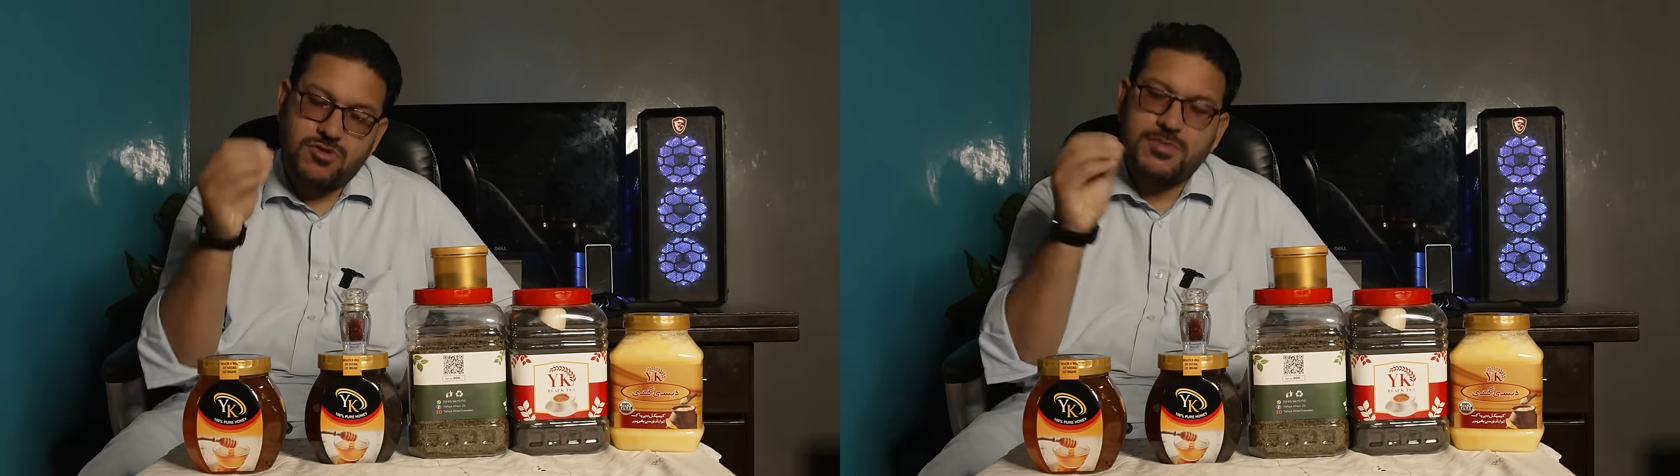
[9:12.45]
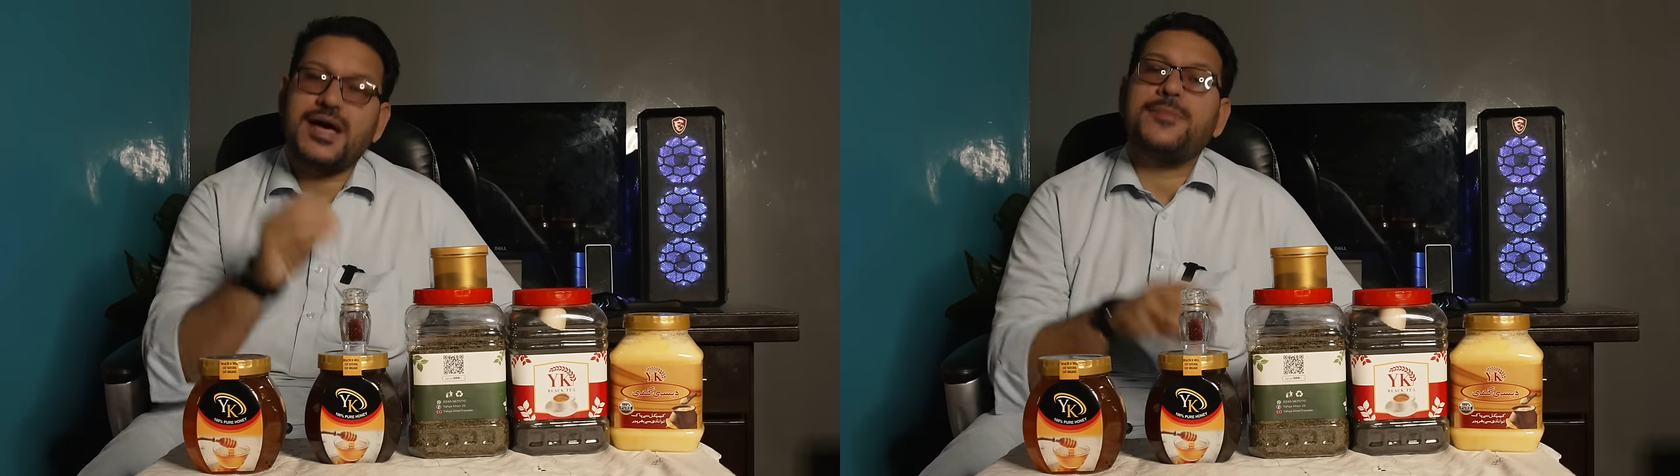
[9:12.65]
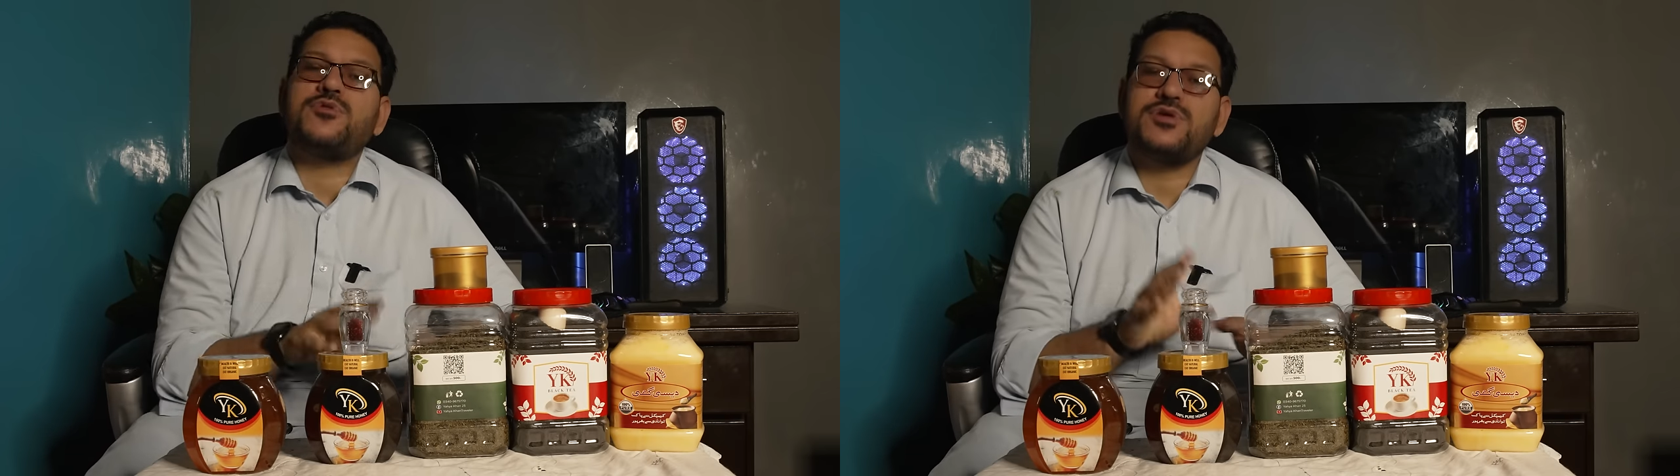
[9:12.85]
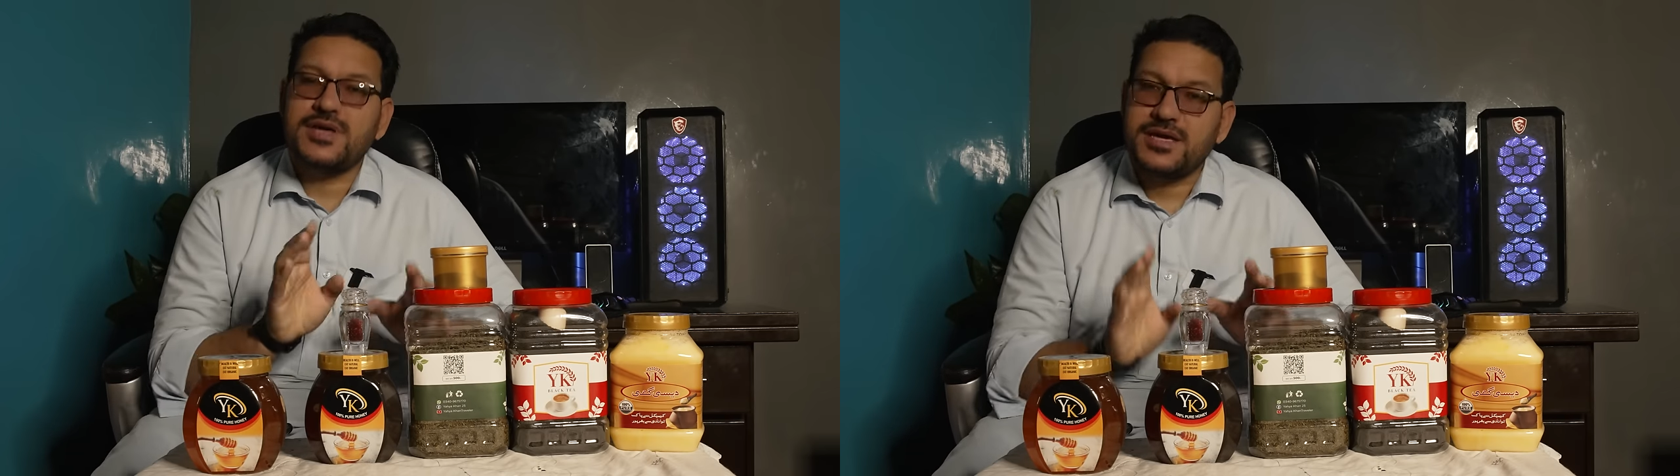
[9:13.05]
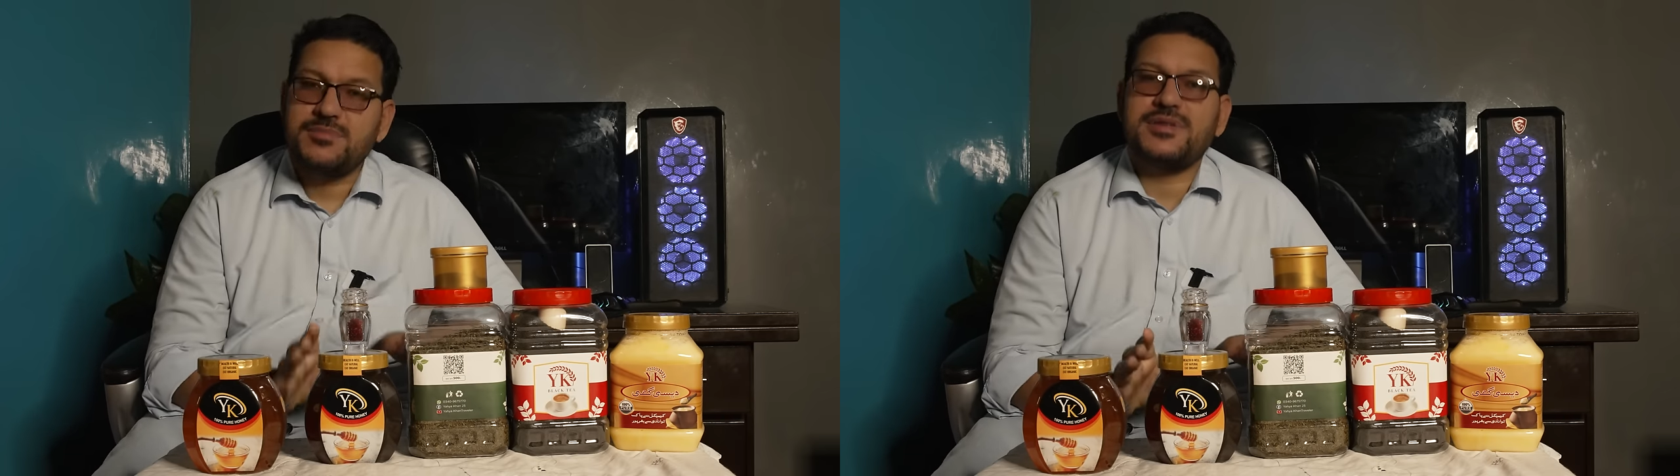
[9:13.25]
वो भी आपको
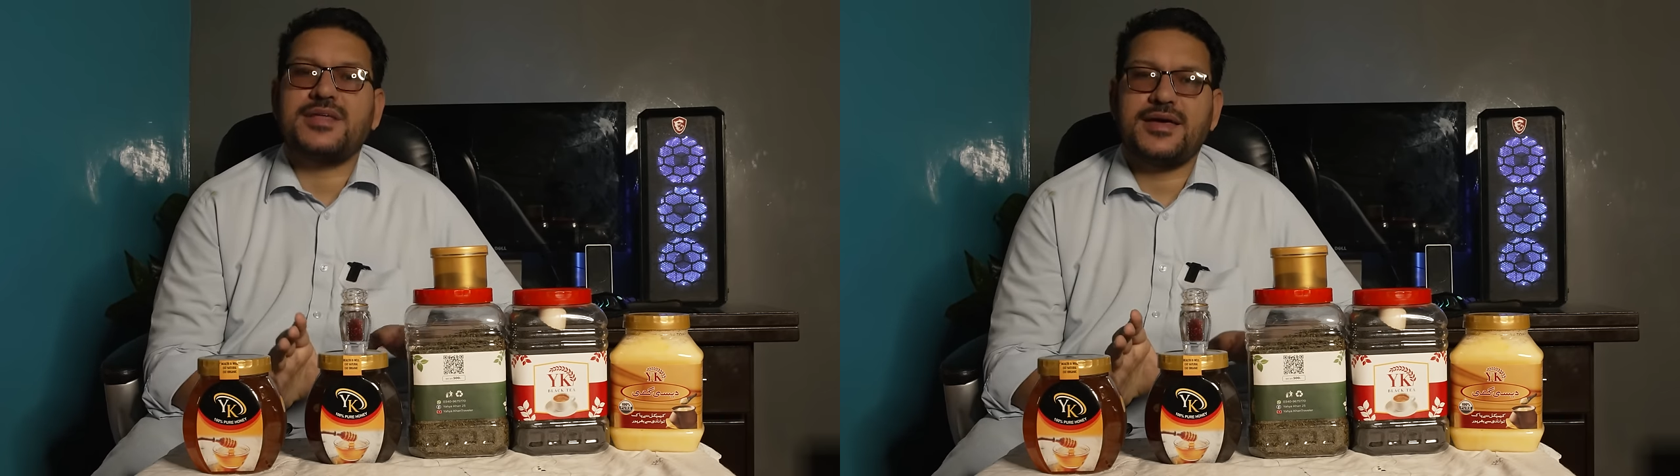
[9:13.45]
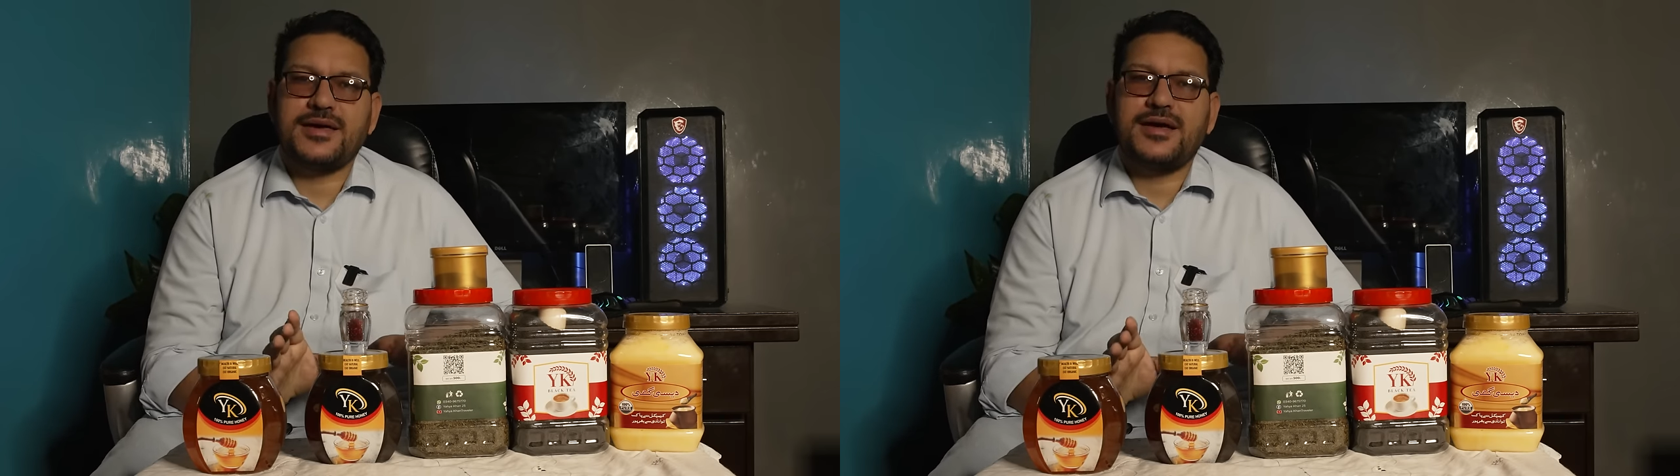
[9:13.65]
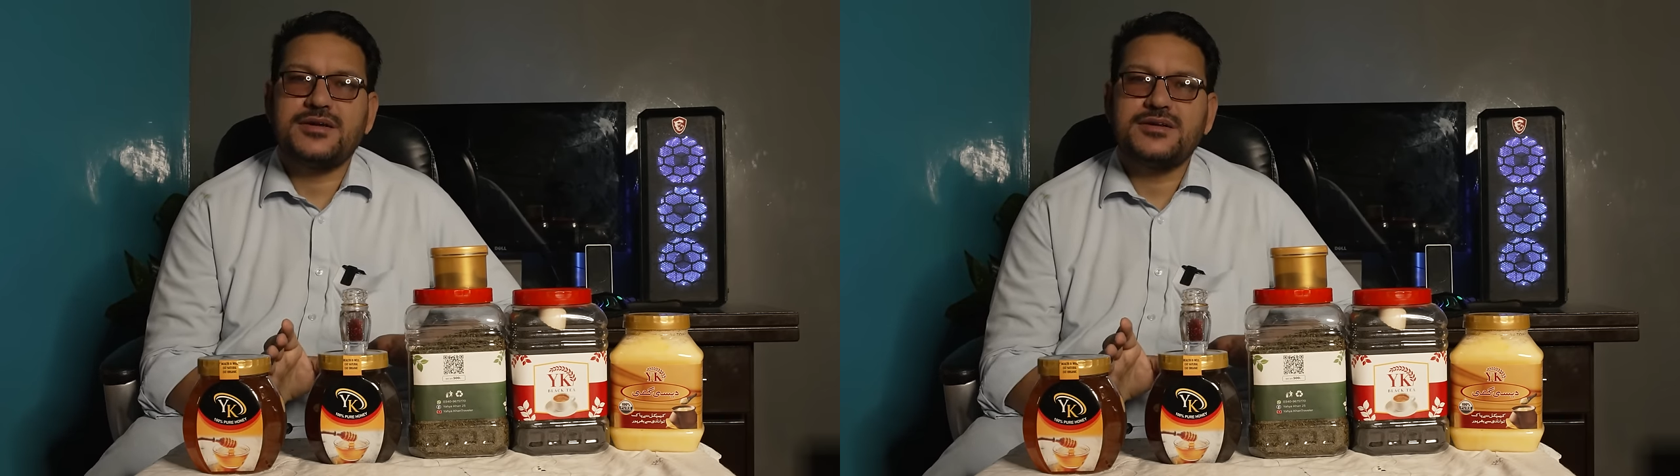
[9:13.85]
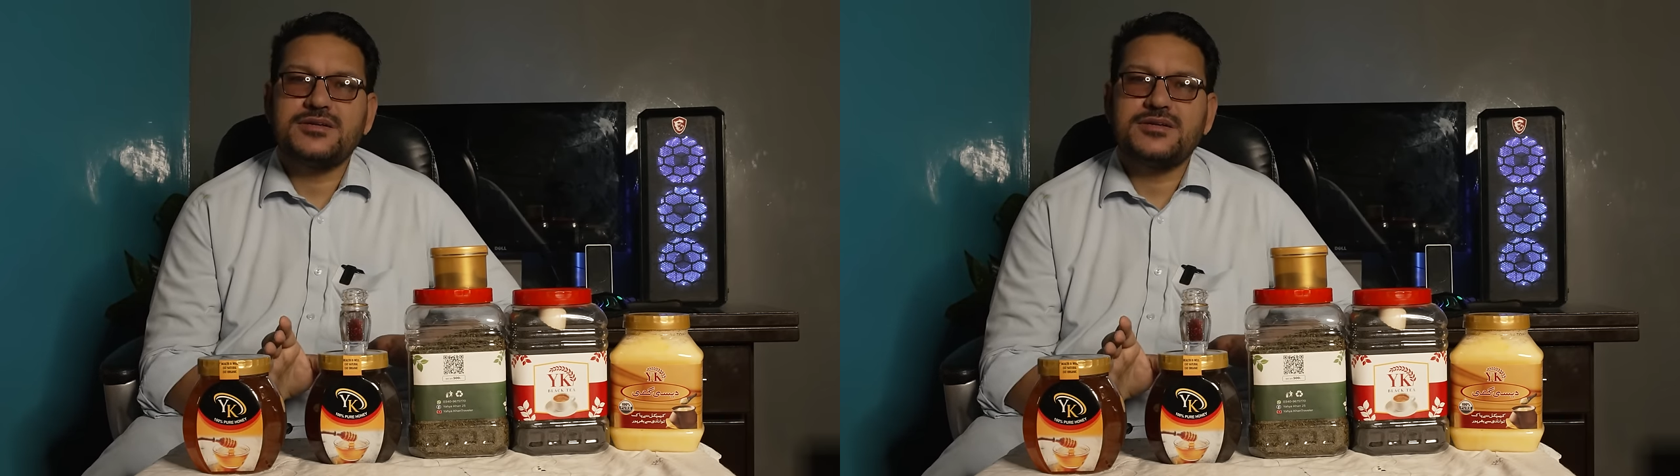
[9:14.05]
यही बताएगा